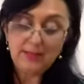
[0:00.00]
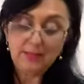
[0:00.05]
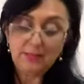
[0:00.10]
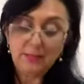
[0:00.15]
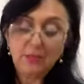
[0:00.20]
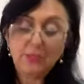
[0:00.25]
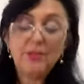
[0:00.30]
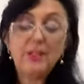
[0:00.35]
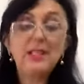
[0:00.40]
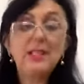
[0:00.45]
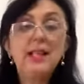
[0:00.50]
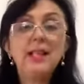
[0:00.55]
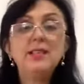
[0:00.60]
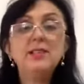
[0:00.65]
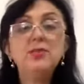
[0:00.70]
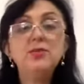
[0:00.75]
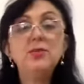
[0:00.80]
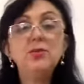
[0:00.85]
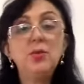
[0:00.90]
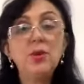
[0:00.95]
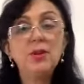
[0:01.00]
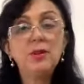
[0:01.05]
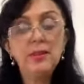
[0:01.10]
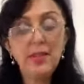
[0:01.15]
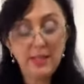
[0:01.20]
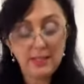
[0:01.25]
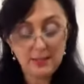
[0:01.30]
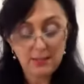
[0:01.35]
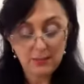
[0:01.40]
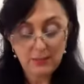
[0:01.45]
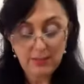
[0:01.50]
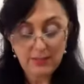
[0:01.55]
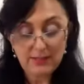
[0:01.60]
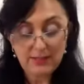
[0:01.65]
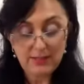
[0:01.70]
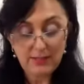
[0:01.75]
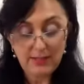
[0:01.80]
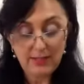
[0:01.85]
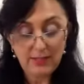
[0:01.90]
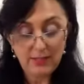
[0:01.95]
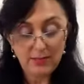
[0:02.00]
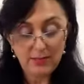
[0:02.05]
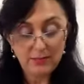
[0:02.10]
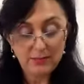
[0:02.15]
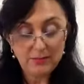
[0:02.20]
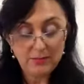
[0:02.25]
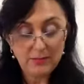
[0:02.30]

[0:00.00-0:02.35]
proveniente do Nordeste brasileiro.